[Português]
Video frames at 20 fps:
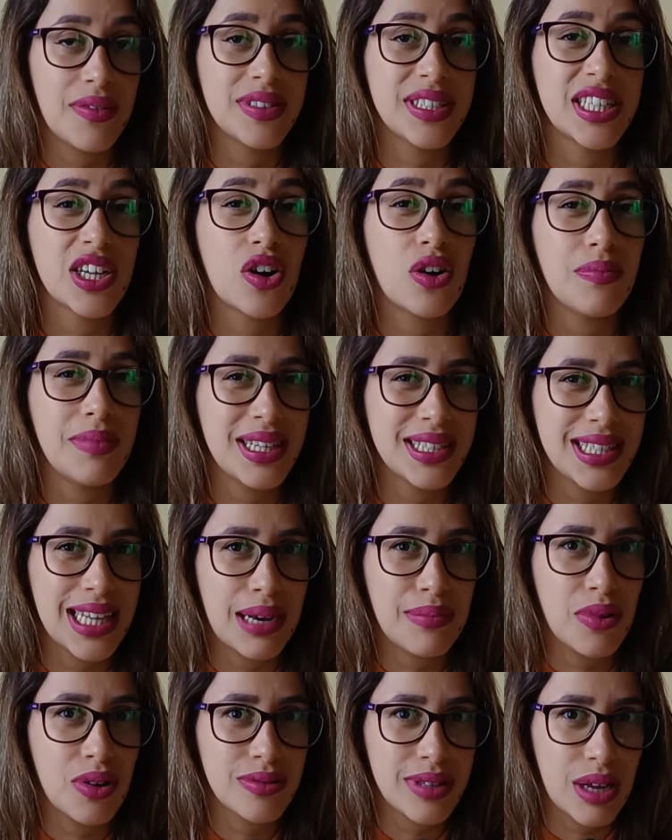você
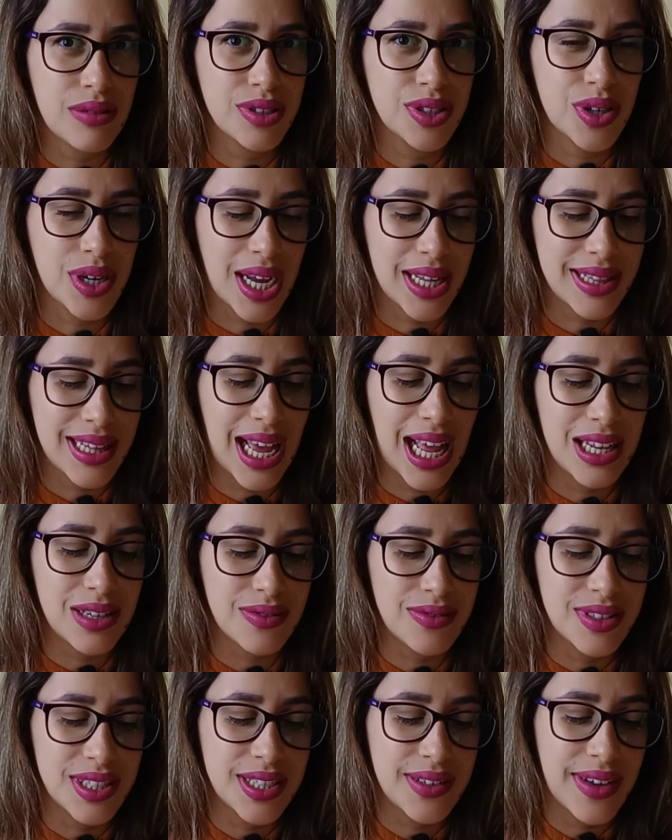começar a montar o seu
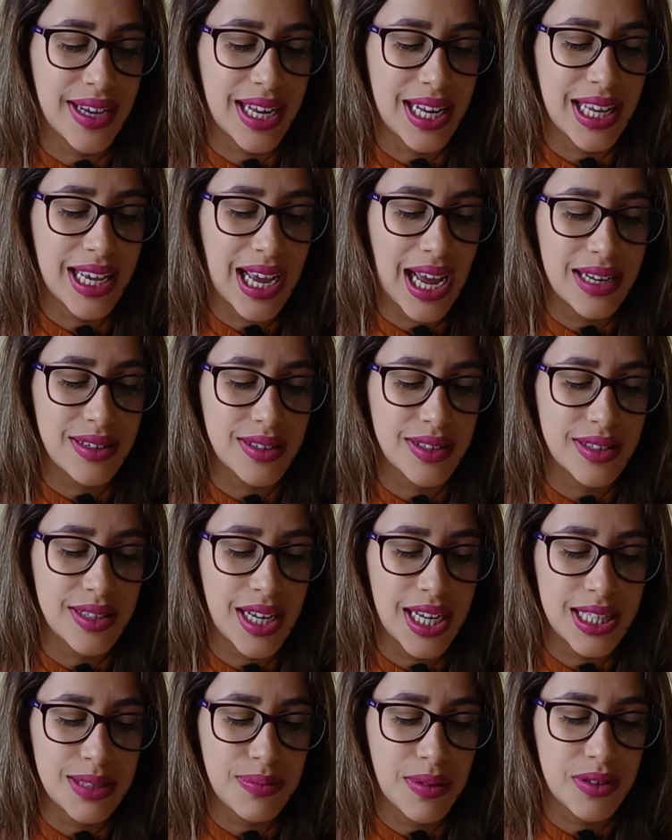catálogo, você vai clicar nos
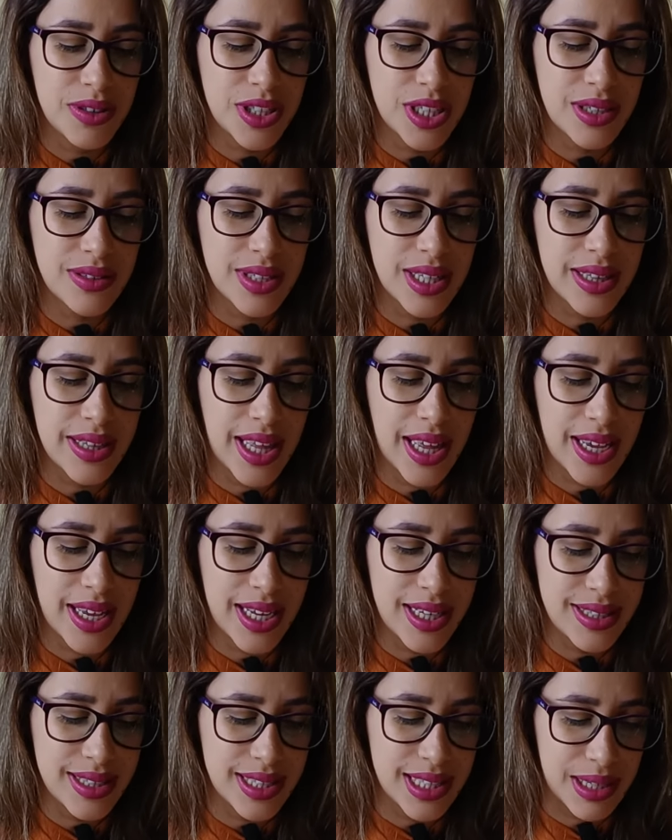três pontinhos que tem
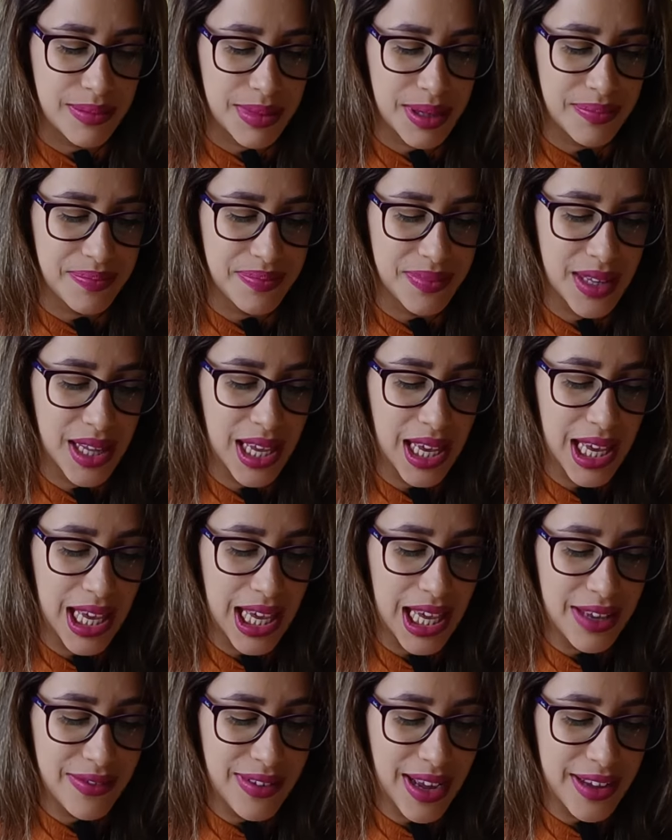aqui em cima.
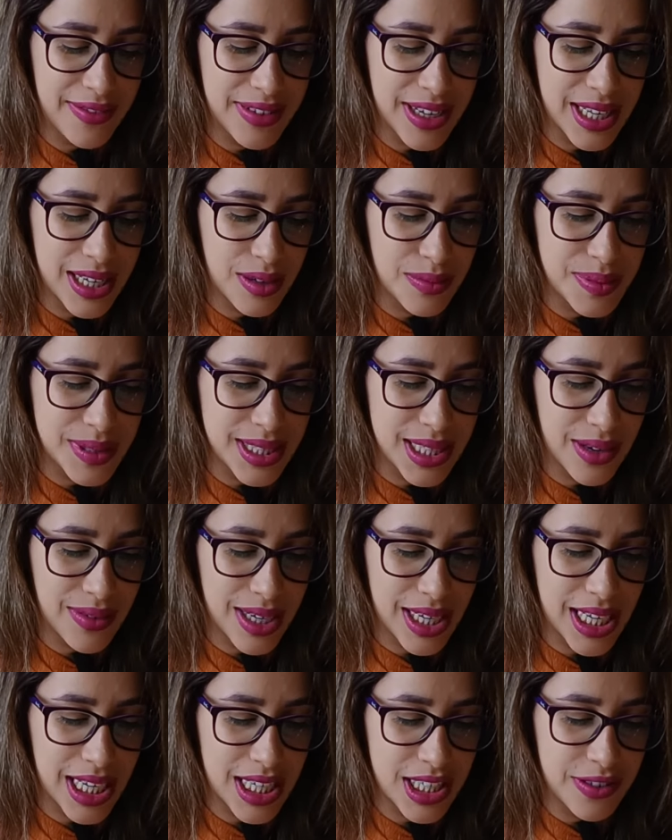E vai vir na opção
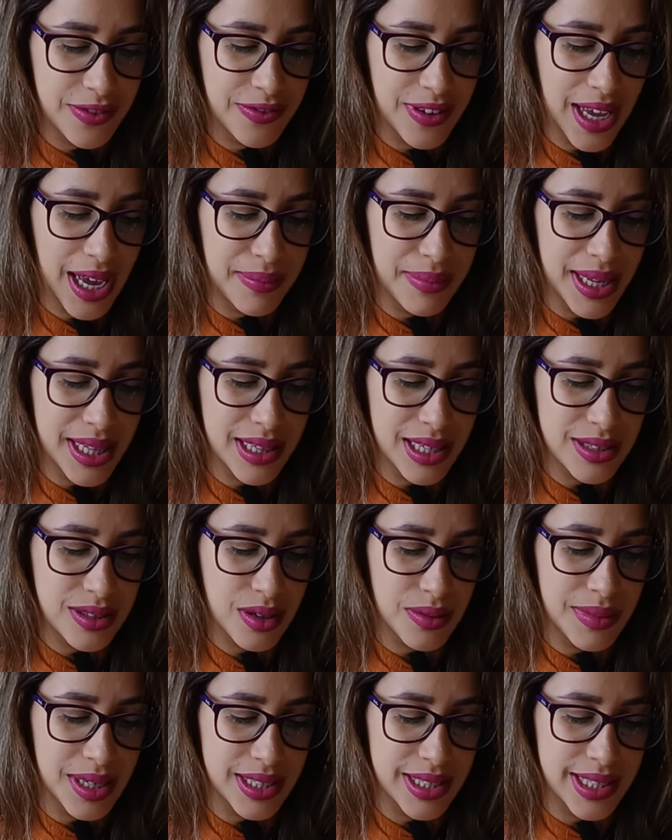aqui de ferramentas
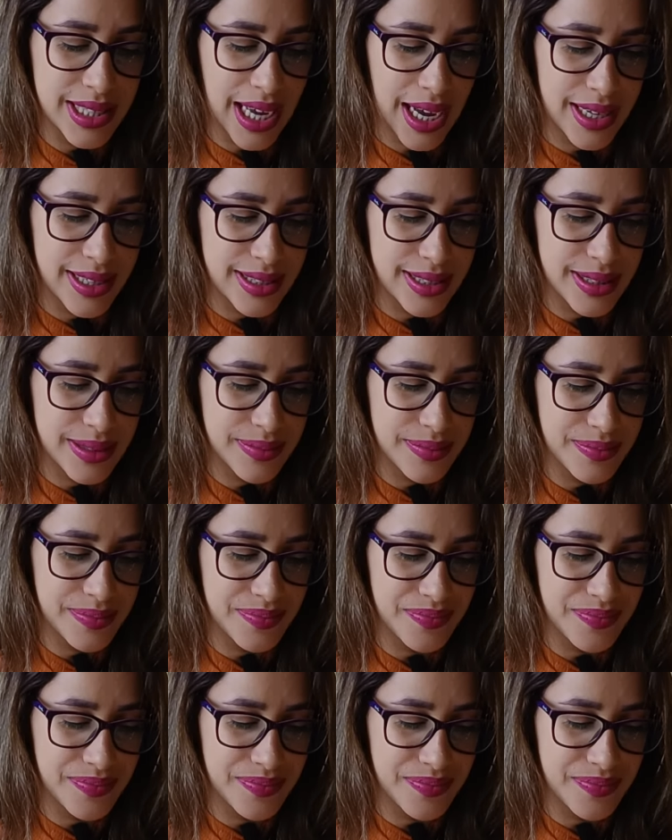comerciais.